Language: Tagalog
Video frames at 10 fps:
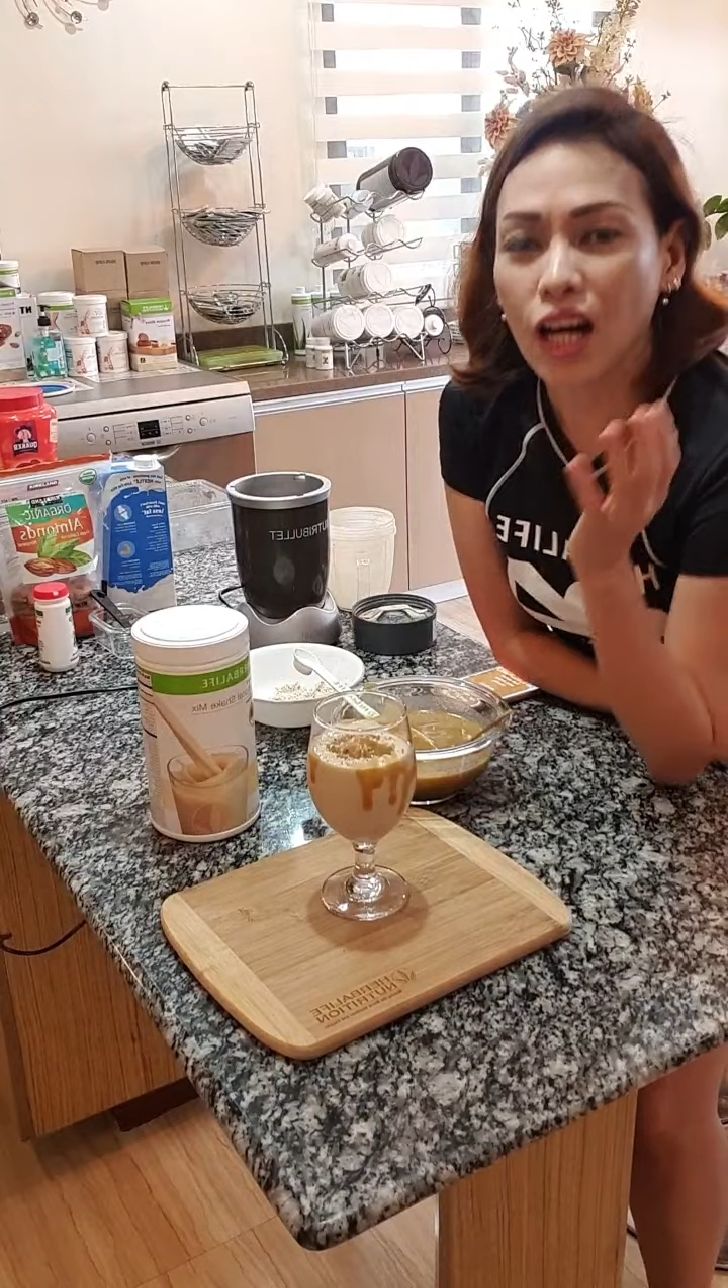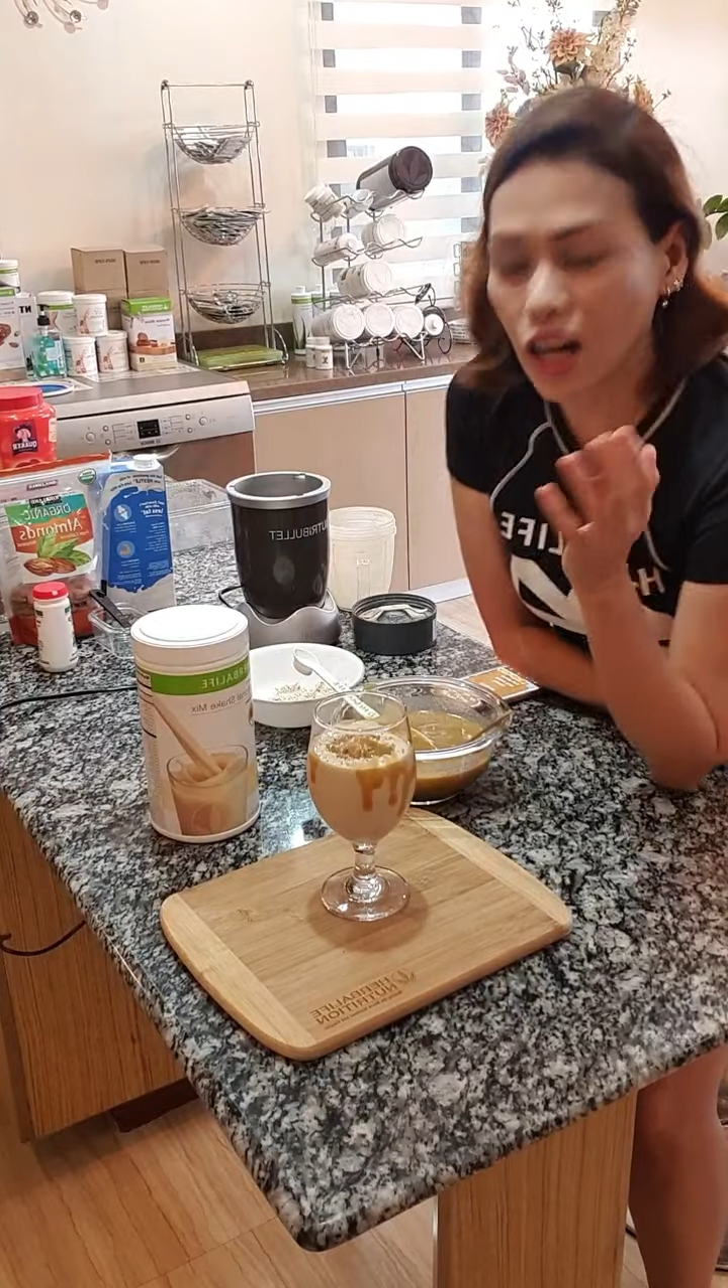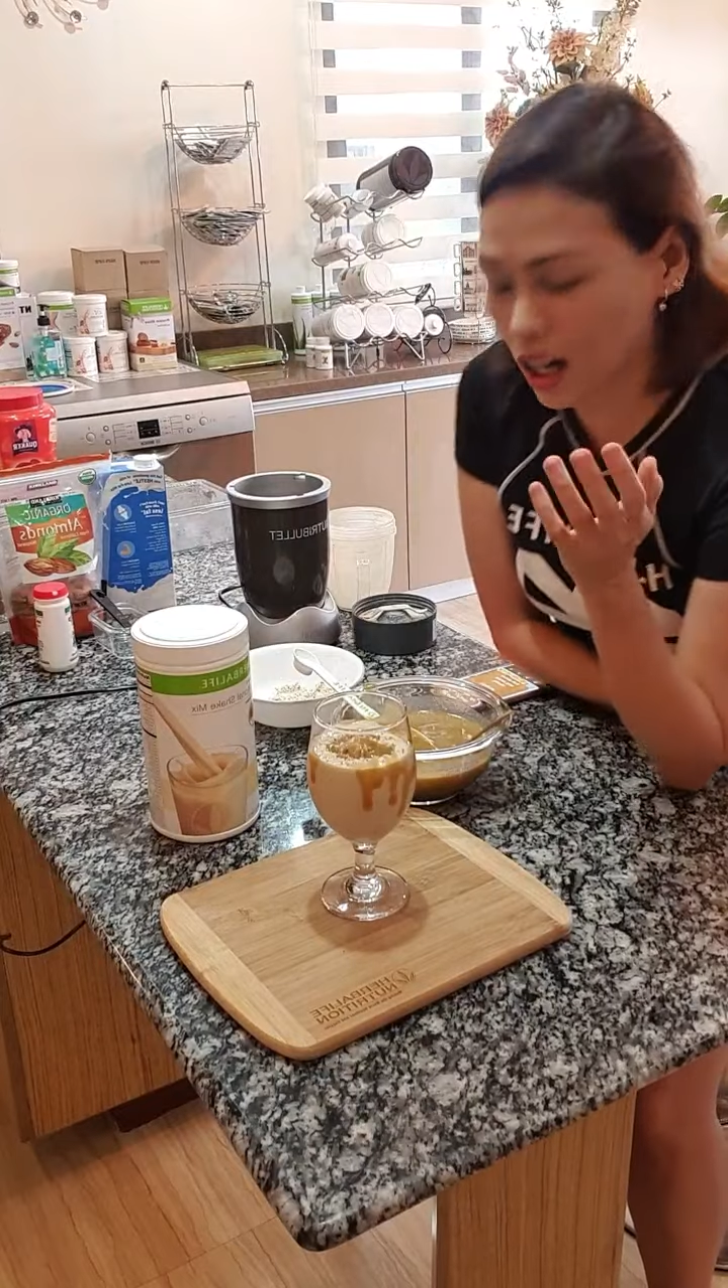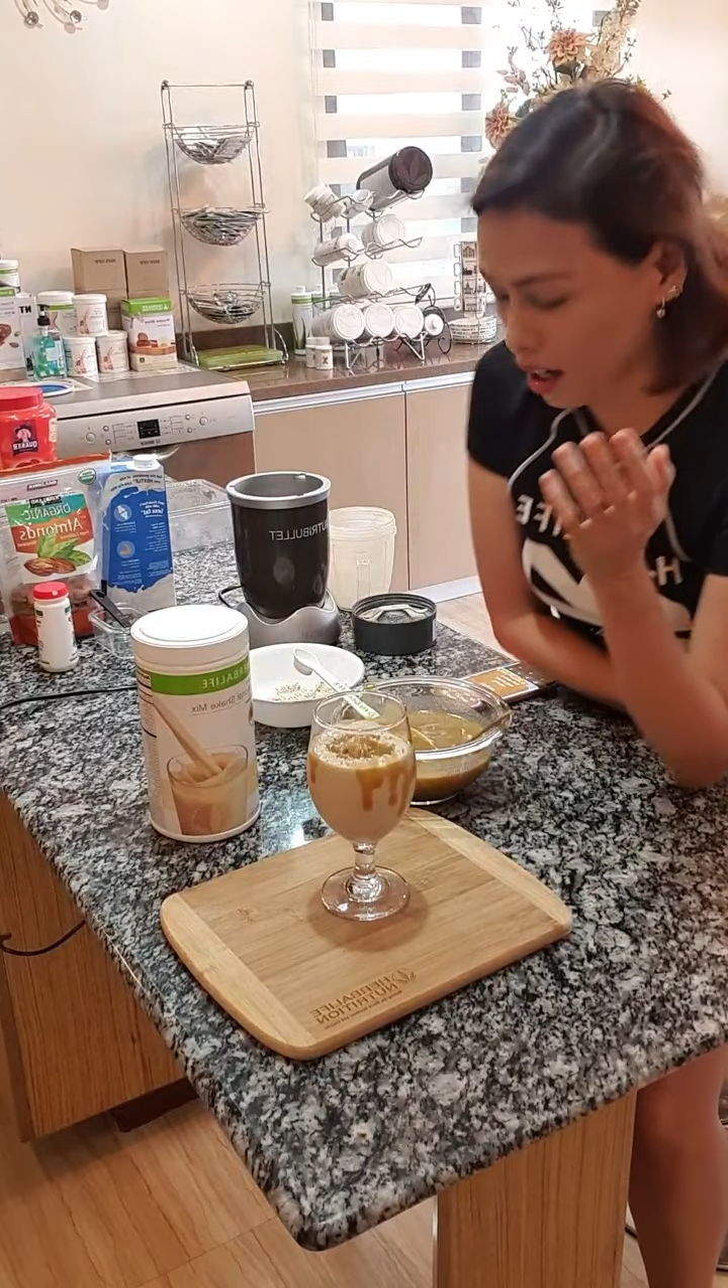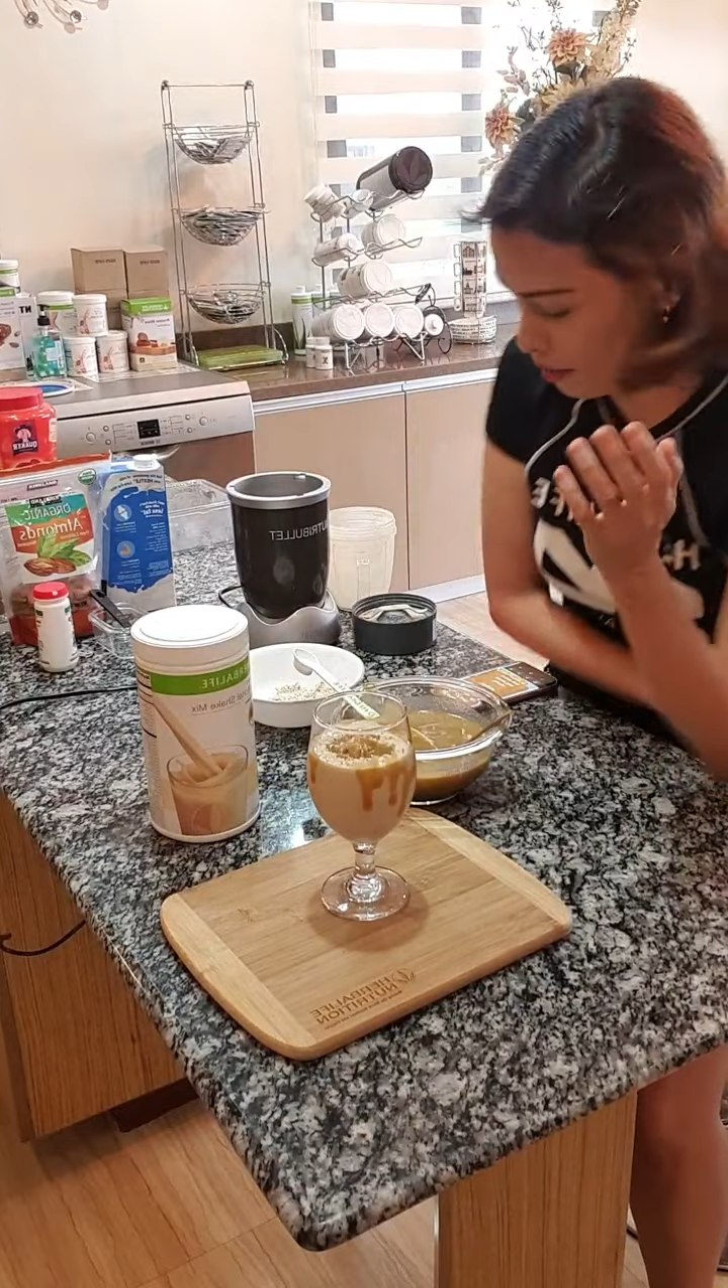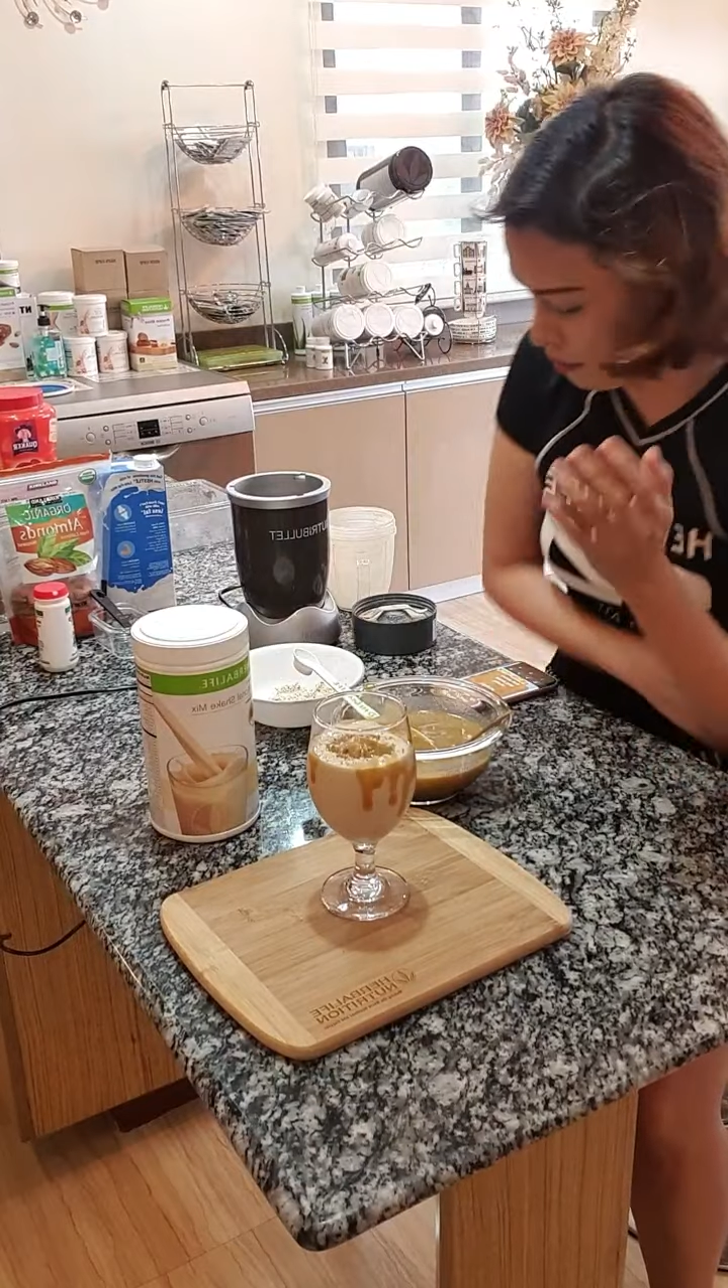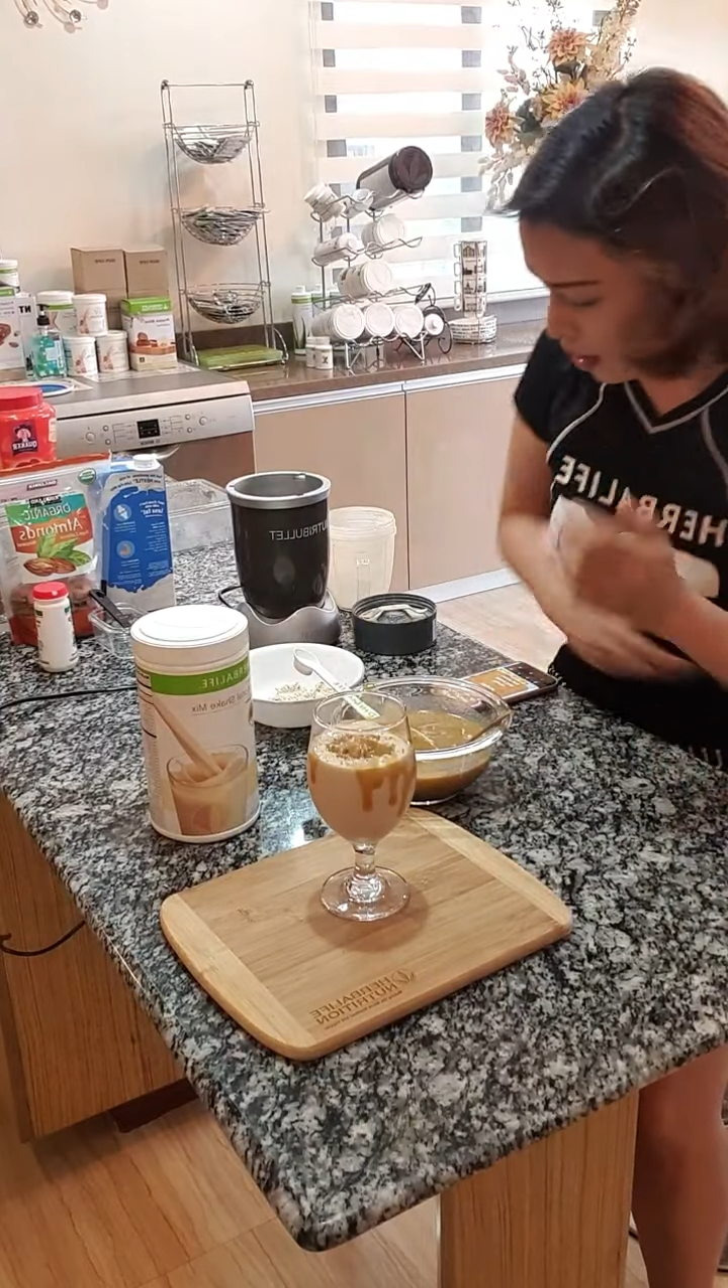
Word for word: of